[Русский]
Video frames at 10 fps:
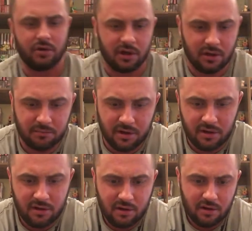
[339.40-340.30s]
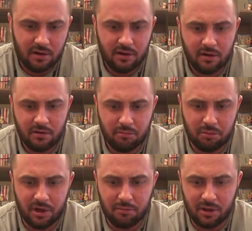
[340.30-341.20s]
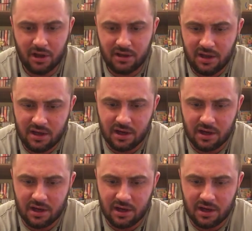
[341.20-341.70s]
когда мы были молодые,